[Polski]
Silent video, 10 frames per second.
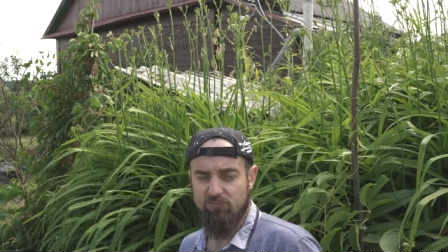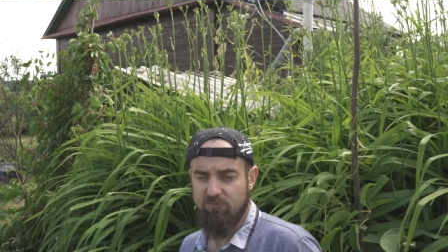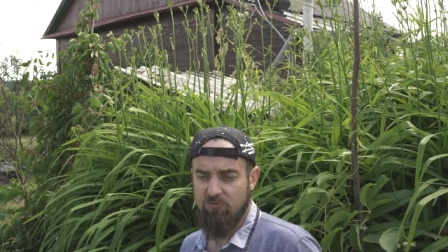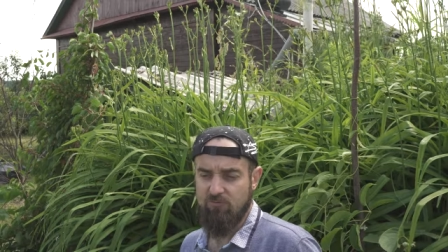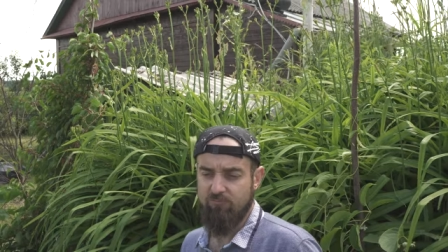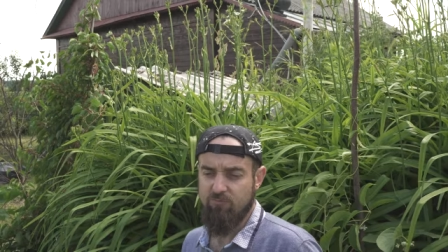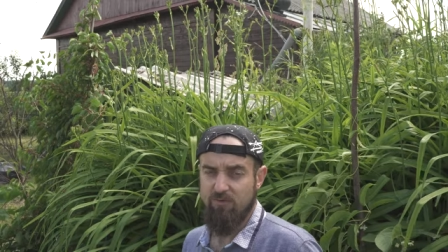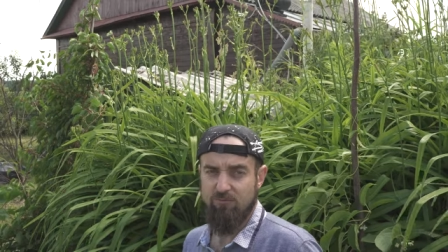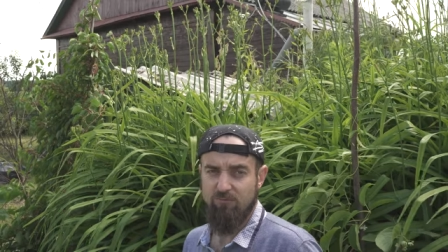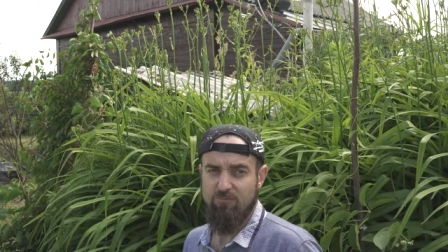już około 2
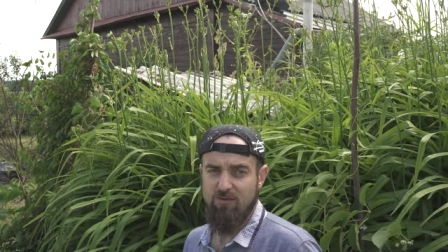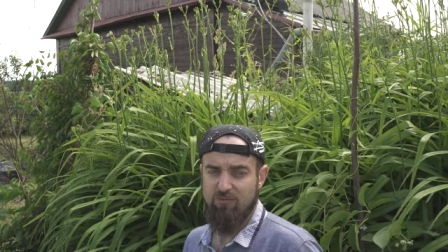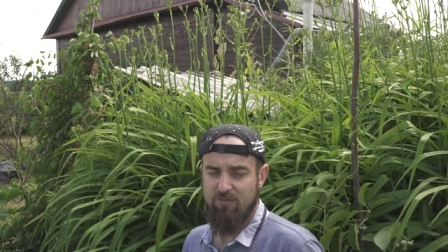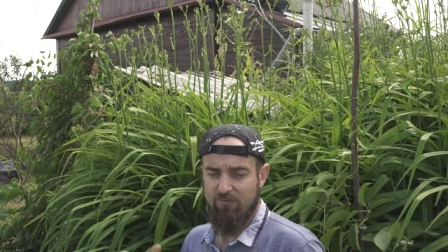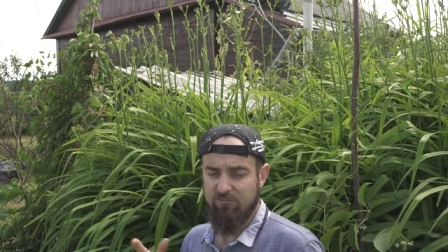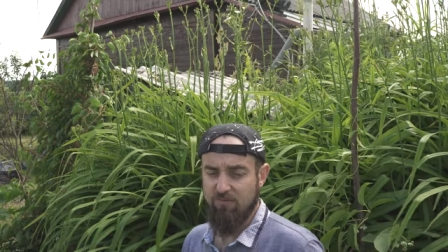metrów mają nawet